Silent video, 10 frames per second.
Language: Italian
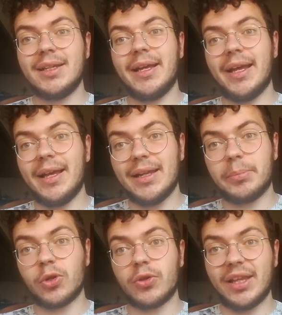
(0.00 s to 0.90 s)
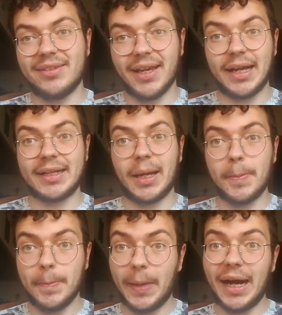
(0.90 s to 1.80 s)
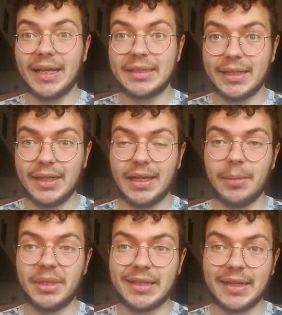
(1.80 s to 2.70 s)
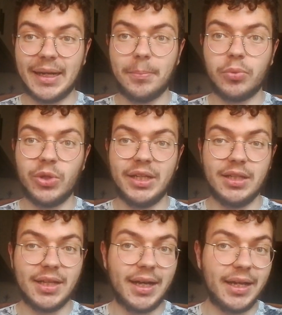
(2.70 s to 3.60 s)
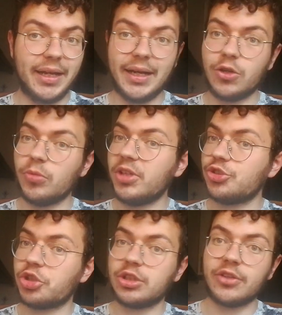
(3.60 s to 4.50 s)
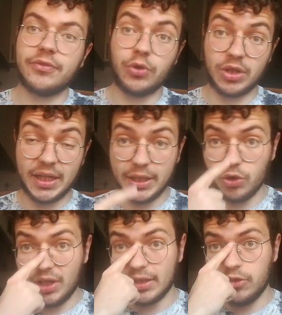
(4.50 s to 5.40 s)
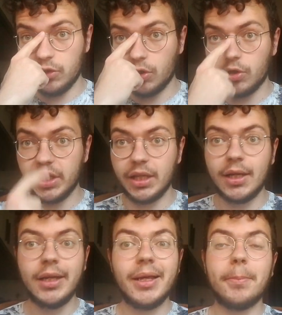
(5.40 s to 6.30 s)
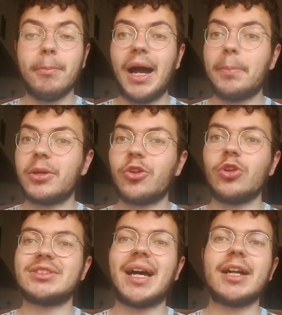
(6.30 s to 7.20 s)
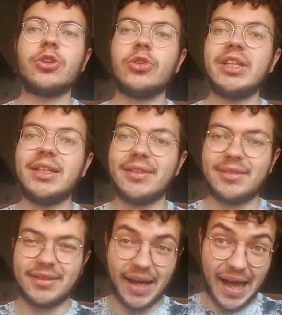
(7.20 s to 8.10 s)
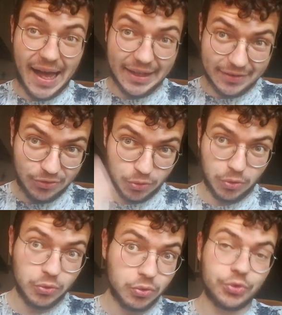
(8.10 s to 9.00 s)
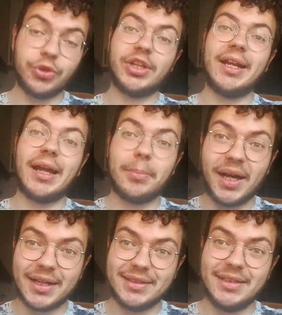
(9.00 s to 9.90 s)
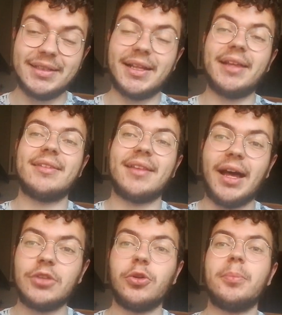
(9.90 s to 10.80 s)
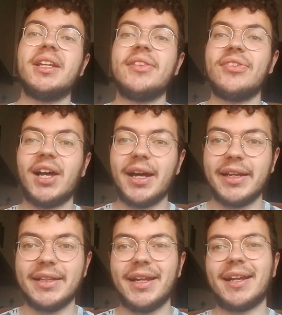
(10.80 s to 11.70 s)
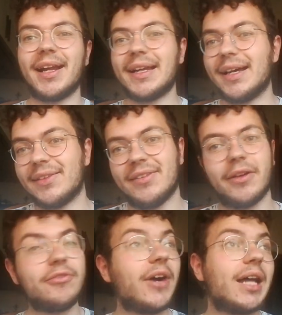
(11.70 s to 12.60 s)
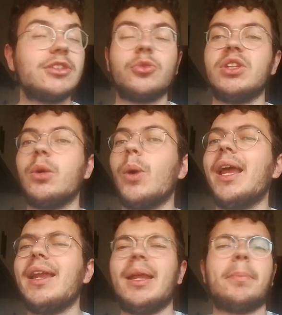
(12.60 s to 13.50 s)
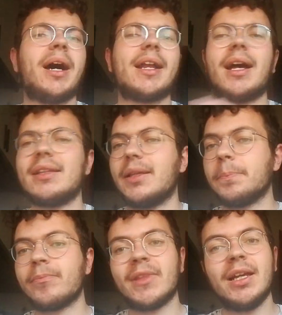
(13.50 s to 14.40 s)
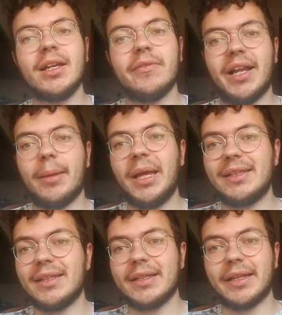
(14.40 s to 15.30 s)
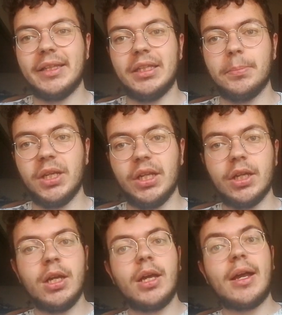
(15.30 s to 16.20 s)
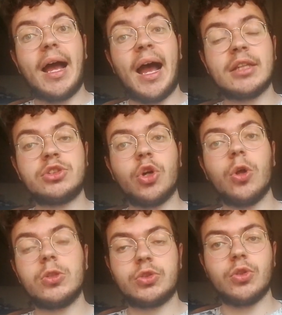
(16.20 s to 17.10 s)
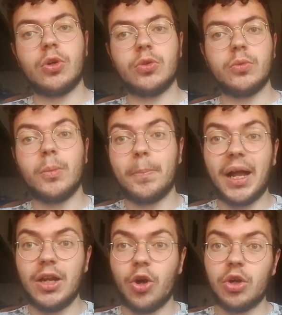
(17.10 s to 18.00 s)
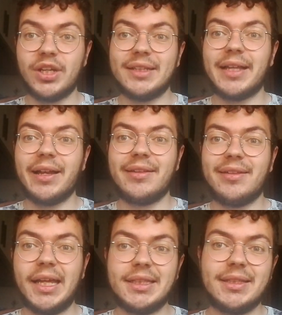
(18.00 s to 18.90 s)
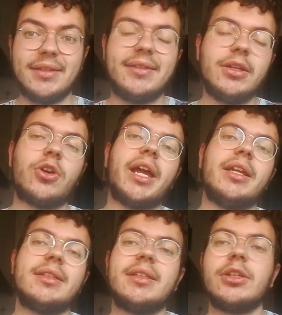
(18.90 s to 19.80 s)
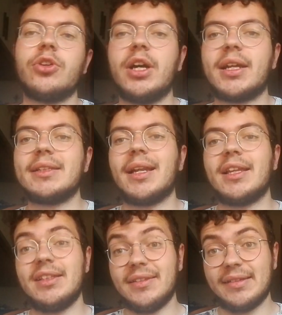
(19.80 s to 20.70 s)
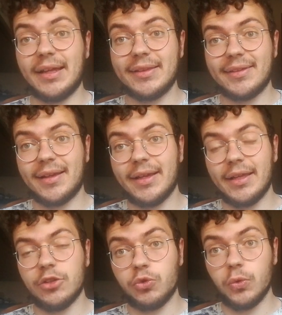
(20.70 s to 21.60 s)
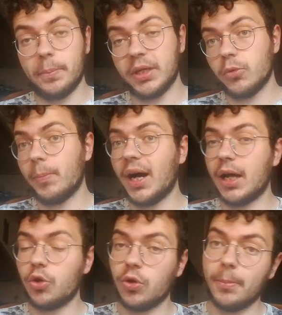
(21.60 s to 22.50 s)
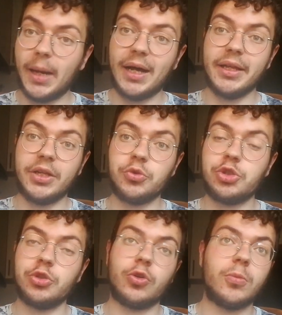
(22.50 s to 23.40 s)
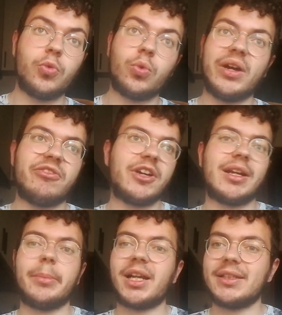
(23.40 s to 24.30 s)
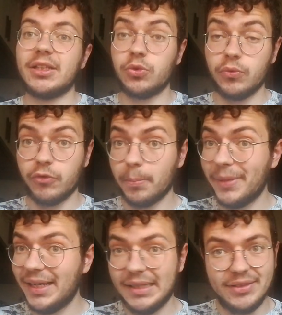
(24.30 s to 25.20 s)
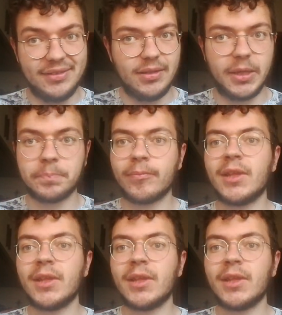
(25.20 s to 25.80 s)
eh, la Polonia si è accampata nella metà campo dell'Italia, ha cominciato a sfornare occasioni, ma protagonista assoluto della partita è stato Plizzari che ragazzi ha fatto di quelle parate veramente incredibili ha tolto un pallone dal 7, sì, ok, il tiro era dalla distanza e sul primo palo, ma è riuscito comunque a fare una parata in tuffo bellissima,